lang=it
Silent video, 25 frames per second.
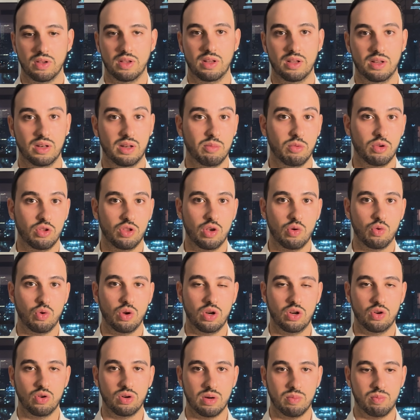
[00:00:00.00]
eh, nel momento in
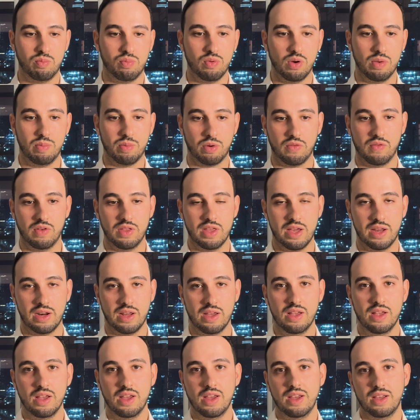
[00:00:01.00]
cui non puoi provvedere
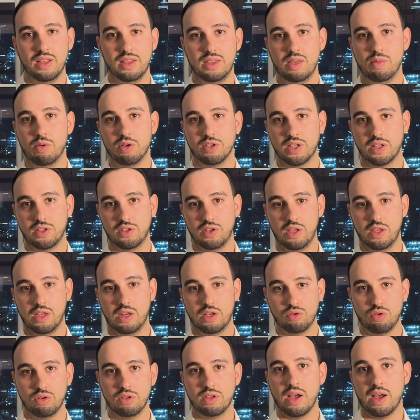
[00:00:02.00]
dimostrazioni di
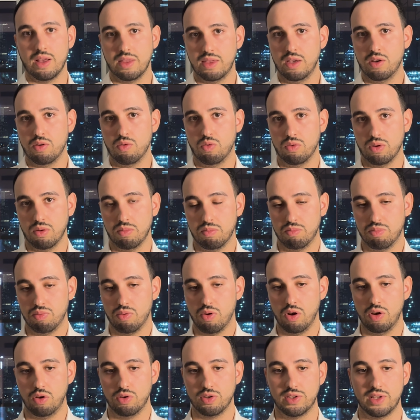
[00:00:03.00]
risultati, comunque
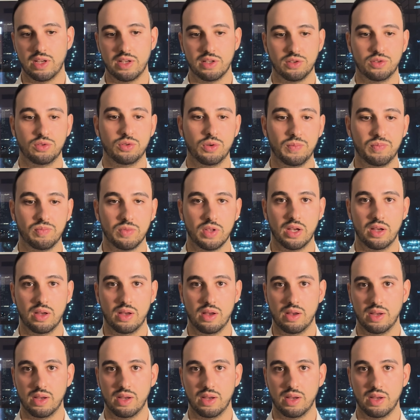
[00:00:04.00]
puoi lo stesso eh,